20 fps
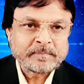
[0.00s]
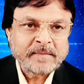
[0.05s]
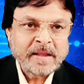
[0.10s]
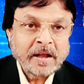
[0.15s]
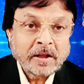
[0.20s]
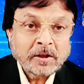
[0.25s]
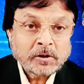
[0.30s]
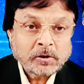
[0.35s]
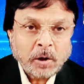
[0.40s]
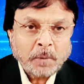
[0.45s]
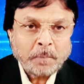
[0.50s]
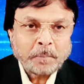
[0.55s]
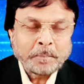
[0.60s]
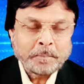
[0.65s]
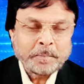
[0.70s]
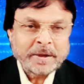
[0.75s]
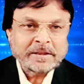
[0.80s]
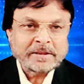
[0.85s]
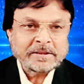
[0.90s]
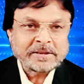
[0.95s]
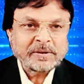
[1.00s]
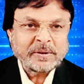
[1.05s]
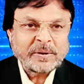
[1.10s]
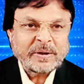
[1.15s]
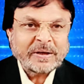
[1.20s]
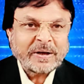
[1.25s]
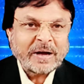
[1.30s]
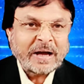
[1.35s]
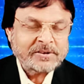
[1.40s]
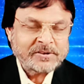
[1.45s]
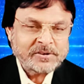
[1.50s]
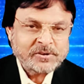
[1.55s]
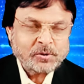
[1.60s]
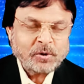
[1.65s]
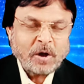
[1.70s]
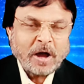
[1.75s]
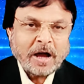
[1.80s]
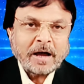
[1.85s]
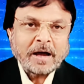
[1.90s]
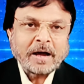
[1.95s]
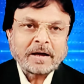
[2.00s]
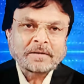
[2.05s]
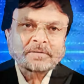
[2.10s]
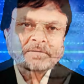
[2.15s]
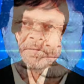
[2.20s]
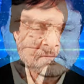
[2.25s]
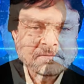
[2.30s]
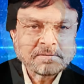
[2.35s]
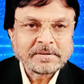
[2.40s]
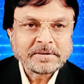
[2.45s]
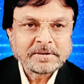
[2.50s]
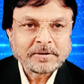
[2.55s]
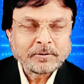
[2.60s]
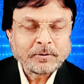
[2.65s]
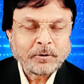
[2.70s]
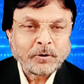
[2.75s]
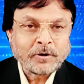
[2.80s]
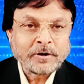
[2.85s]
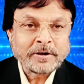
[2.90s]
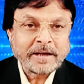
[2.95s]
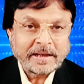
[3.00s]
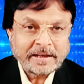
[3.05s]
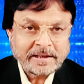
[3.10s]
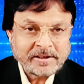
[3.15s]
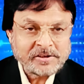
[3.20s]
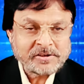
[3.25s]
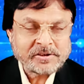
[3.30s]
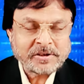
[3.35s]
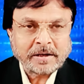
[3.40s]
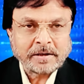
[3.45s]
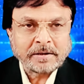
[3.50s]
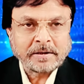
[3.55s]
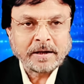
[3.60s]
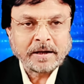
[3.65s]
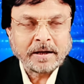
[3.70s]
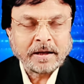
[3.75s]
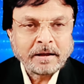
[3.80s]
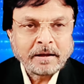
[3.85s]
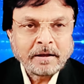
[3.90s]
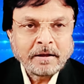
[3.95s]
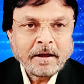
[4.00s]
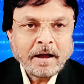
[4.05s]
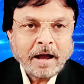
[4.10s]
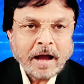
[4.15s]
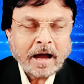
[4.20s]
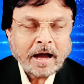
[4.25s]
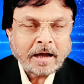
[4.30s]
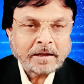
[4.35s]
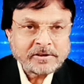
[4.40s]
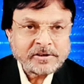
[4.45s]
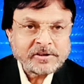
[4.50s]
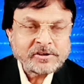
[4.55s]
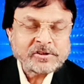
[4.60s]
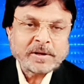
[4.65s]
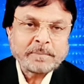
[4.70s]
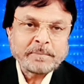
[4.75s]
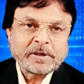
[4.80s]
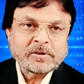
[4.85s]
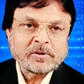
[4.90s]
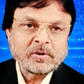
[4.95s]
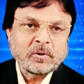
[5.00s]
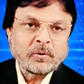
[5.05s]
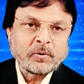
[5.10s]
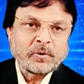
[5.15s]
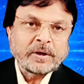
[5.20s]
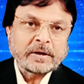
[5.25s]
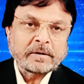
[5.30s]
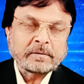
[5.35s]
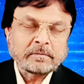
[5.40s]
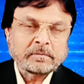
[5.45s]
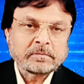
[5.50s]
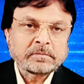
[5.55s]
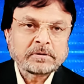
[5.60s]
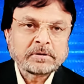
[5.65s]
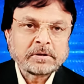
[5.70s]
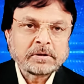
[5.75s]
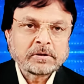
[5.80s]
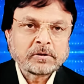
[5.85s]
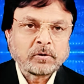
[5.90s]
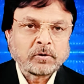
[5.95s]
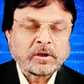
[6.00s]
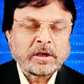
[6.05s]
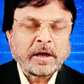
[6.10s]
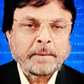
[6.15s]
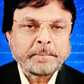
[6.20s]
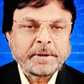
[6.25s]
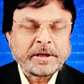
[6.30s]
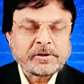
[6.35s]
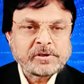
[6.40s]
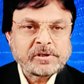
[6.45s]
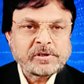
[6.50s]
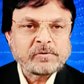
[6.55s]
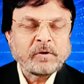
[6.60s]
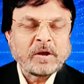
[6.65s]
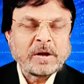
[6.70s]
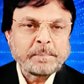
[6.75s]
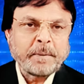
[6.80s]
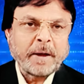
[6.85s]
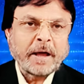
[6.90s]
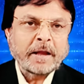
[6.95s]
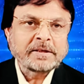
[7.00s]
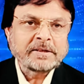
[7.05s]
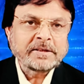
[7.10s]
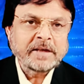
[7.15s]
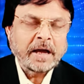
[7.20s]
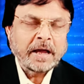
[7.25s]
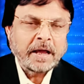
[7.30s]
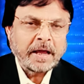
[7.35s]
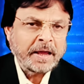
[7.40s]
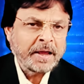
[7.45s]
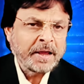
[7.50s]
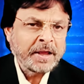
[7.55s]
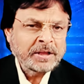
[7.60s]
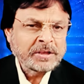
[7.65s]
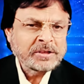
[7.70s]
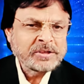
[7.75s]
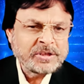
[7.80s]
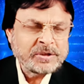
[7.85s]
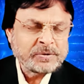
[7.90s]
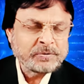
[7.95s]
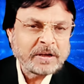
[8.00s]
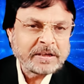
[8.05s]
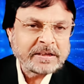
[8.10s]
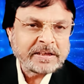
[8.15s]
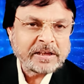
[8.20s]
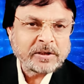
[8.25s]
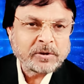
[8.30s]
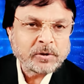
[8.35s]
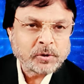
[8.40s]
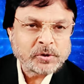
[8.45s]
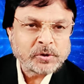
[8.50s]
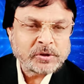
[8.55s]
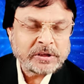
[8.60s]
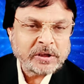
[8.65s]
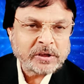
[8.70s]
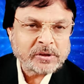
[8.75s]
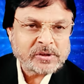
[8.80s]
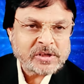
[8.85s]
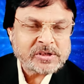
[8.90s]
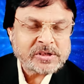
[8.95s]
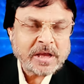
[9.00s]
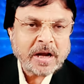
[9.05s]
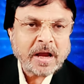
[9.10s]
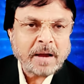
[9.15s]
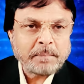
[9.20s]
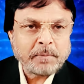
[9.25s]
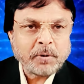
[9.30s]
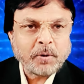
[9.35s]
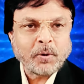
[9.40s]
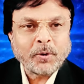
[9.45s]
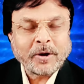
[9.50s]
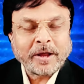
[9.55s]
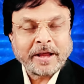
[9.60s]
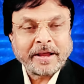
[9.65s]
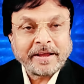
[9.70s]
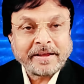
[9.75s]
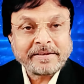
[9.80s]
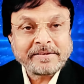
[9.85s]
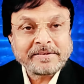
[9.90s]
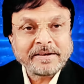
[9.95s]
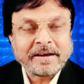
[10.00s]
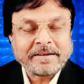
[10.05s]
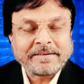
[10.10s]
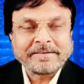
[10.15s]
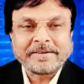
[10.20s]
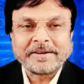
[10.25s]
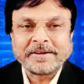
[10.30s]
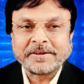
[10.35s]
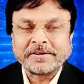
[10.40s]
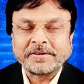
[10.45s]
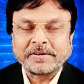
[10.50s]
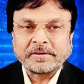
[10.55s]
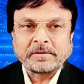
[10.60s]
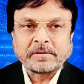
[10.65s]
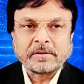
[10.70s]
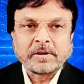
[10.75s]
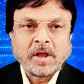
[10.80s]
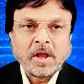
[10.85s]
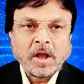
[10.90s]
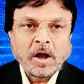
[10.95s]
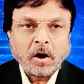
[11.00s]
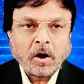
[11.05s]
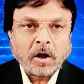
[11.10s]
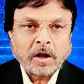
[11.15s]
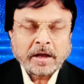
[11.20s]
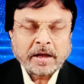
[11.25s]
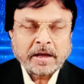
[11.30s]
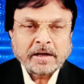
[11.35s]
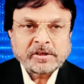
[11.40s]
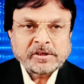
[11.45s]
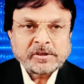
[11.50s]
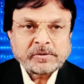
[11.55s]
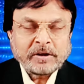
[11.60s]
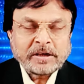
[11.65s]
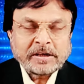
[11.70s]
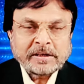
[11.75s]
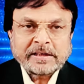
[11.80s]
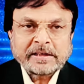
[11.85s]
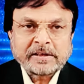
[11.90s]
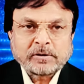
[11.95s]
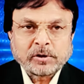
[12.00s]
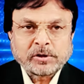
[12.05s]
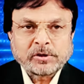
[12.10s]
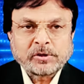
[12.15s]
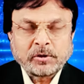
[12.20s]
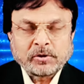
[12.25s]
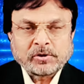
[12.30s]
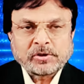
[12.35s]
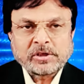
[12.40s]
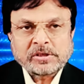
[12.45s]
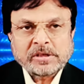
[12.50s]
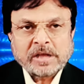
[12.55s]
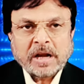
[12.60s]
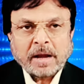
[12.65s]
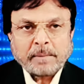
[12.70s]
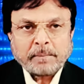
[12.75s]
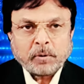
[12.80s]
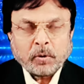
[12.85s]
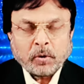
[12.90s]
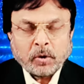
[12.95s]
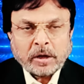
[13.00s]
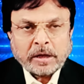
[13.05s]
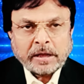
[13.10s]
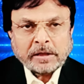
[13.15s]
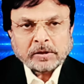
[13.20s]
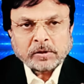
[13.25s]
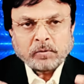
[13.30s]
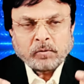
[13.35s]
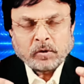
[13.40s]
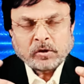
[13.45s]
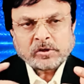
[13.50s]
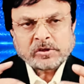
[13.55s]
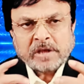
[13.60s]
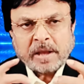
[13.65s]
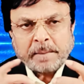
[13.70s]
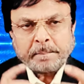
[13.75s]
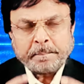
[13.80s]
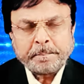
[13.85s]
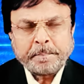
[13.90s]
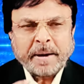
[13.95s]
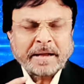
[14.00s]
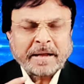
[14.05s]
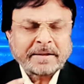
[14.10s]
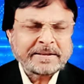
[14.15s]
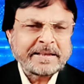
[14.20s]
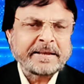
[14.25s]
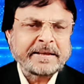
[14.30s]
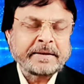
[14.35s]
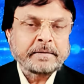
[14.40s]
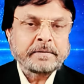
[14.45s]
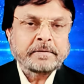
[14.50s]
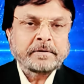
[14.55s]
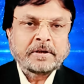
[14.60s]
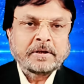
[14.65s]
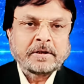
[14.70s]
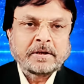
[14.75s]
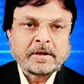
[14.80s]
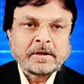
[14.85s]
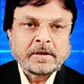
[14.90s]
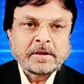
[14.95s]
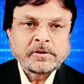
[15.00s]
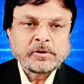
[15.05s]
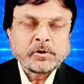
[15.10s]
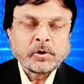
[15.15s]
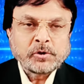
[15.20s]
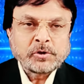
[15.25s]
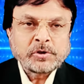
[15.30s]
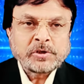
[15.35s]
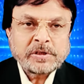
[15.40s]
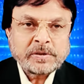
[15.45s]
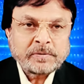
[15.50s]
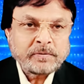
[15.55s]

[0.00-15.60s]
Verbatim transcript: तो मृत्यु का स्वाद को नहीं चखना आज ही समझ लो ना क्योंकि हमने जीवन पा लिया है जीवन की खुशियों से सराबोर है या नहीं और अगर जीवन की खुशियों से सराबोर हैं तो वो सब बातें जो जीवन